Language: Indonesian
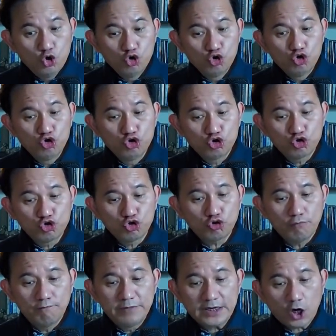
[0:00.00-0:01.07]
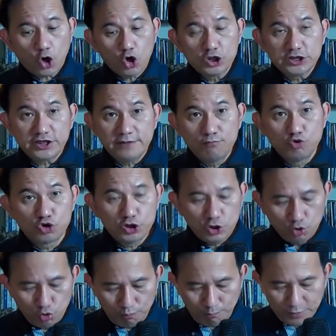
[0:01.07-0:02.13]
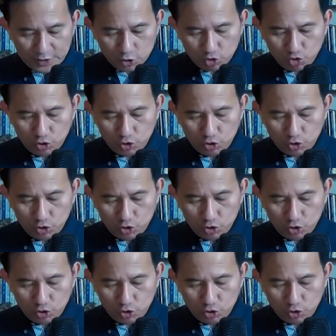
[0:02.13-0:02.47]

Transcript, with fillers: untuk berkontribusi per,